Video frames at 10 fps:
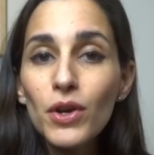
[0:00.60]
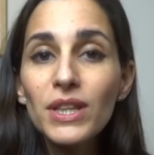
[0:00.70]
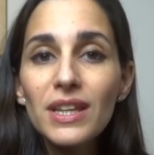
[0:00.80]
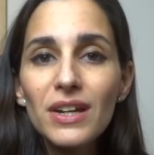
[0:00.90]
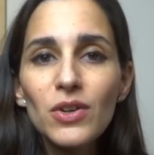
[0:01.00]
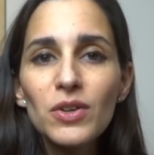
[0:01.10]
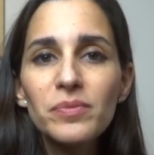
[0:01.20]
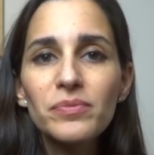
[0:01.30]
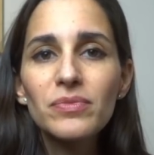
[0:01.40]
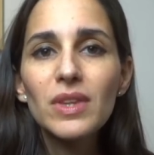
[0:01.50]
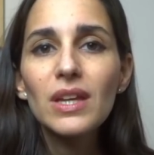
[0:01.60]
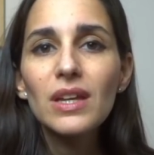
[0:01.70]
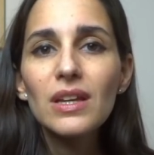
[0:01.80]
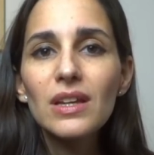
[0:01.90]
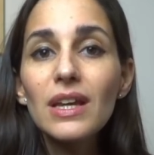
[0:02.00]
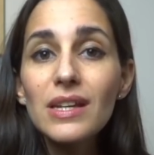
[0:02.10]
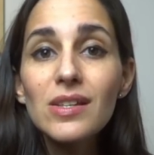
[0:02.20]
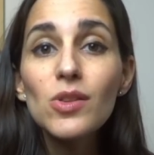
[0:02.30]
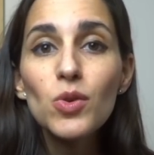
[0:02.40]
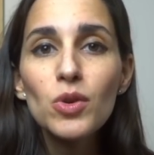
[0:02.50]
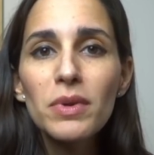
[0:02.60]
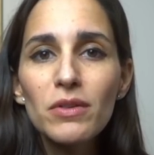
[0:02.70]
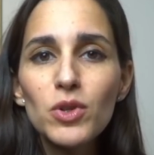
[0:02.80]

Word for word: Freud dijo, he sido un hombre